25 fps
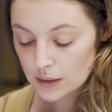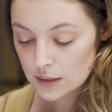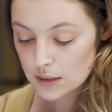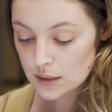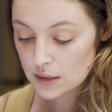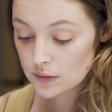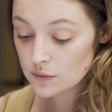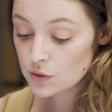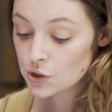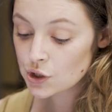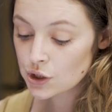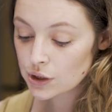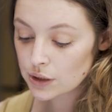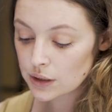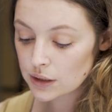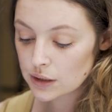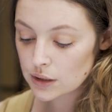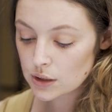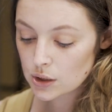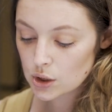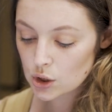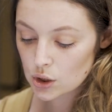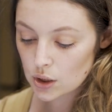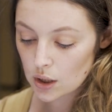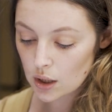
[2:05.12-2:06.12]
Девочка не
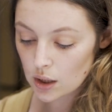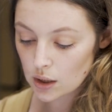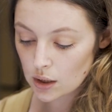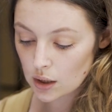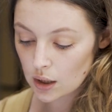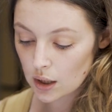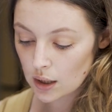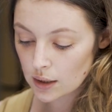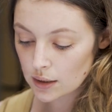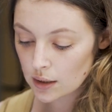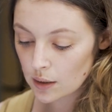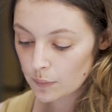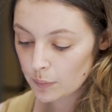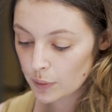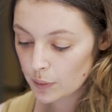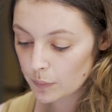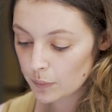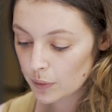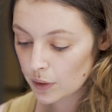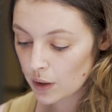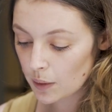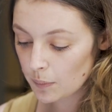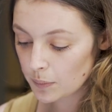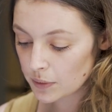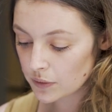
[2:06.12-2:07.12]
дышала, она
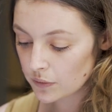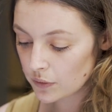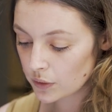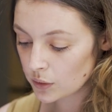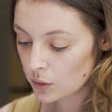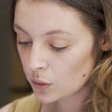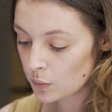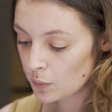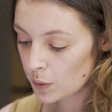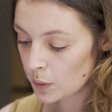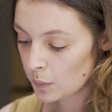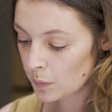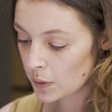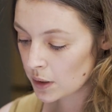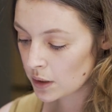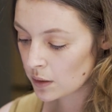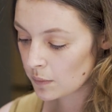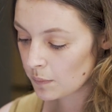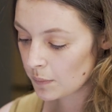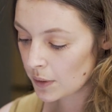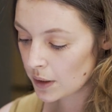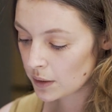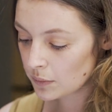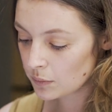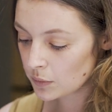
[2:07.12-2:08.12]
пробыла под водой
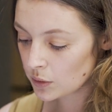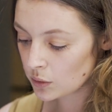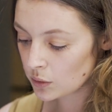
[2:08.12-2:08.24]
примерно 5